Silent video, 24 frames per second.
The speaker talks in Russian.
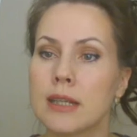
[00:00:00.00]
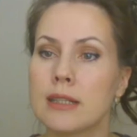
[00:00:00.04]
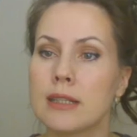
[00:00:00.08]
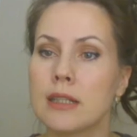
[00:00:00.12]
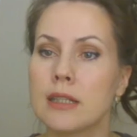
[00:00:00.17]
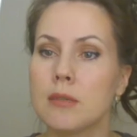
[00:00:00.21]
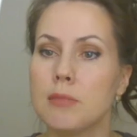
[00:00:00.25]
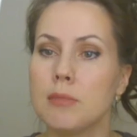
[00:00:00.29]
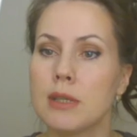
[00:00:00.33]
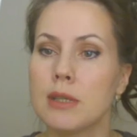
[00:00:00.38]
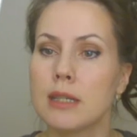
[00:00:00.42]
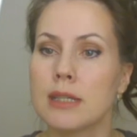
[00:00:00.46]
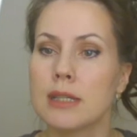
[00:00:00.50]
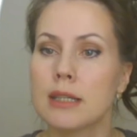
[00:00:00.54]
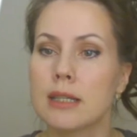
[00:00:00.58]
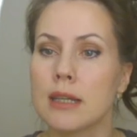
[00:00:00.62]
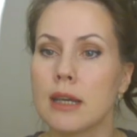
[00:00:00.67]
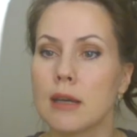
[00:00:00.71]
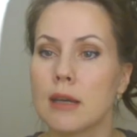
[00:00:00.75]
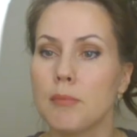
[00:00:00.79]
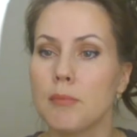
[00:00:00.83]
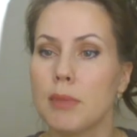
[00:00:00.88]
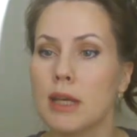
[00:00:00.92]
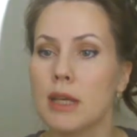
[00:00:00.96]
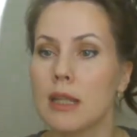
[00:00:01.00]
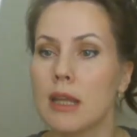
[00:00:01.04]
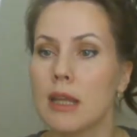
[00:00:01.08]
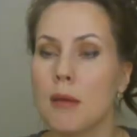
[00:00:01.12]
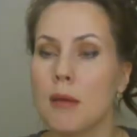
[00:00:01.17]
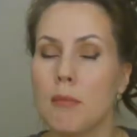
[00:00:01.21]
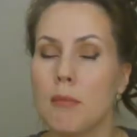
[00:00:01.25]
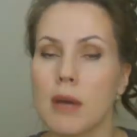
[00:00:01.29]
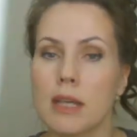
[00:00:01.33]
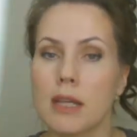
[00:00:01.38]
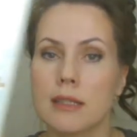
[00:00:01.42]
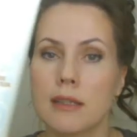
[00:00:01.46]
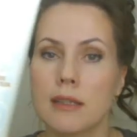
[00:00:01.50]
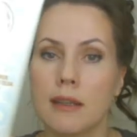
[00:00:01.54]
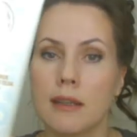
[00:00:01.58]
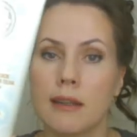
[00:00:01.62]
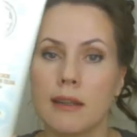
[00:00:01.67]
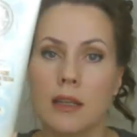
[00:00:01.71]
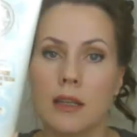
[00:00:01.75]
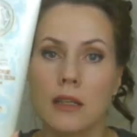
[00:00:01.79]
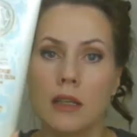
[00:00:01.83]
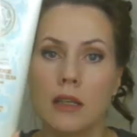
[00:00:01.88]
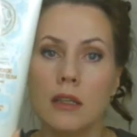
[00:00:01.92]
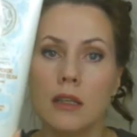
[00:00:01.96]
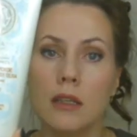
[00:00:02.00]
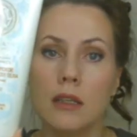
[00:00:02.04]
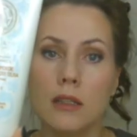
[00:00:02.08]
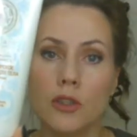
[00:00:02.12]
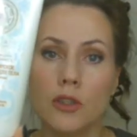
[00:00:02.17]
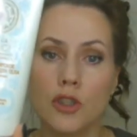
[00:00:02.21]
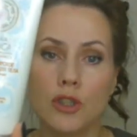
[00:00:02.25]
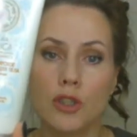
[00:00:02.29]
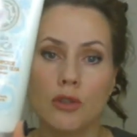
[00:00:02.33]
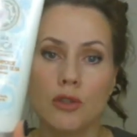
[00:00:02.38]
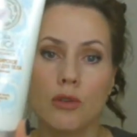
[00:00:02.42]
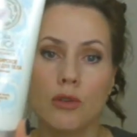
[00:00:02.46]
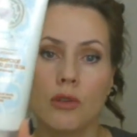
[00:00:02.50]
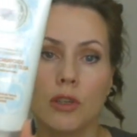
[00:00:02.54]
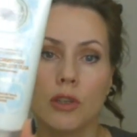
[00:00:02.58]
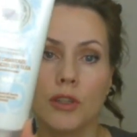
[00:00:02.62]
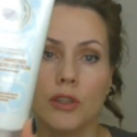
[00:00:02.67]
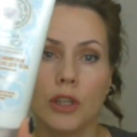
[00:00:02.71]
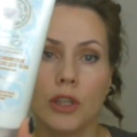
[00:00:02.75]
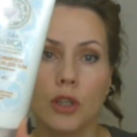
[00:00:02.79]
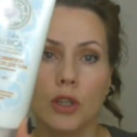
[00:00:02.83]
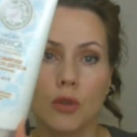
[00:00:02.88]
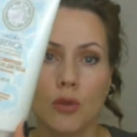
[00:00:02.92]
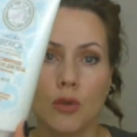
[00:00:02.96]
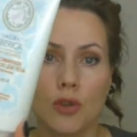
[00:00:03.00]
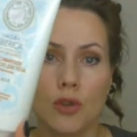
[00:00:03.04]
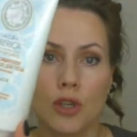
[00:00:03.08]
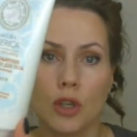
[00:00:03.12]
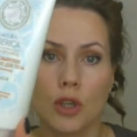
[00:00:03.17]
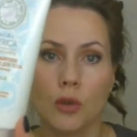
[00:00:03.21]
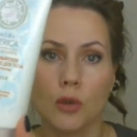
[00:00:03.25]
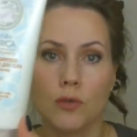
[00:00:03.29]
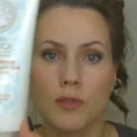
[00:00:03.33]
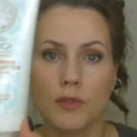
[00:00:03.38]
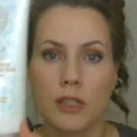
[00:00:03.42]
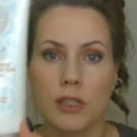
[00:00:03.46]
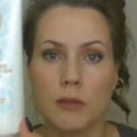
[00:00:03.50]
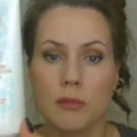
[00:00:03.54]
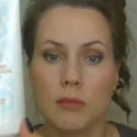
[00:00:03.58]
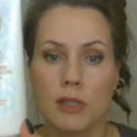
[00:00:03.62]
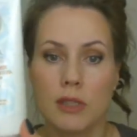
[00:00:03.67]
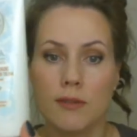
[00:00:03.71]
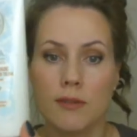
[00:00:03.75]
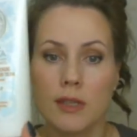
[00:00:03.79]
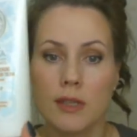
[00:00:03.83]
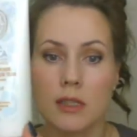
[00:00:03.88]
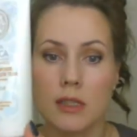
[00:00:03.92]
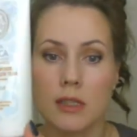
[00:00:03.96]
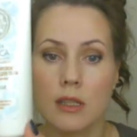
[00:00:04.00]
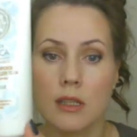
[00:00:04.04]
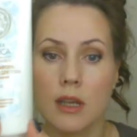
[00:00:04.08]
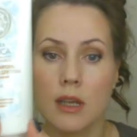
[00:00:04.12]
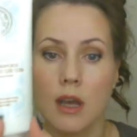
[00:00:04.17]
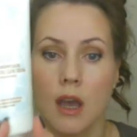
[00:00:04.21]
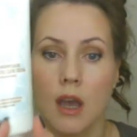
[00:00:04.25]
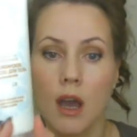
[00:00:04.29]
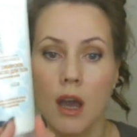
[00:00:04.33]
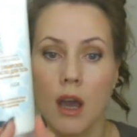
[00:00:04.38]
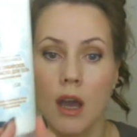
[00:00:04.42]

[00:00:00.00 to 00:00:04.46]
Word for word: сибирское белое масло для тела антицеллюлитное, тоже оно всем известно.